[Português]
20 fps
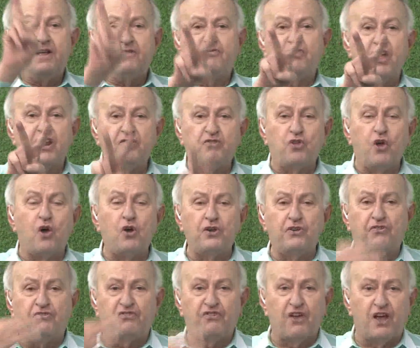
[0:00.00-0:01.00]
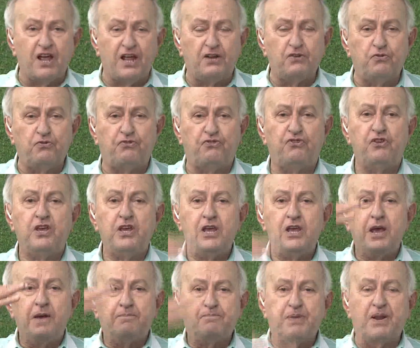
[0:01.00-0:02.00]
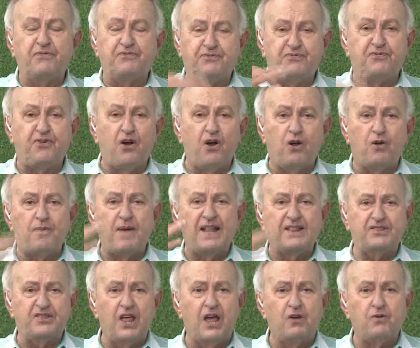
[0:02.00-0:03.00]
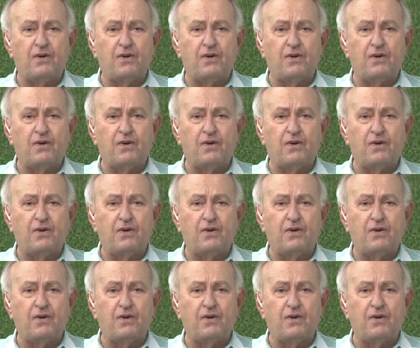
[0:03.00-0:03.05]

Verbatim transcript: Tem dois anos para formatar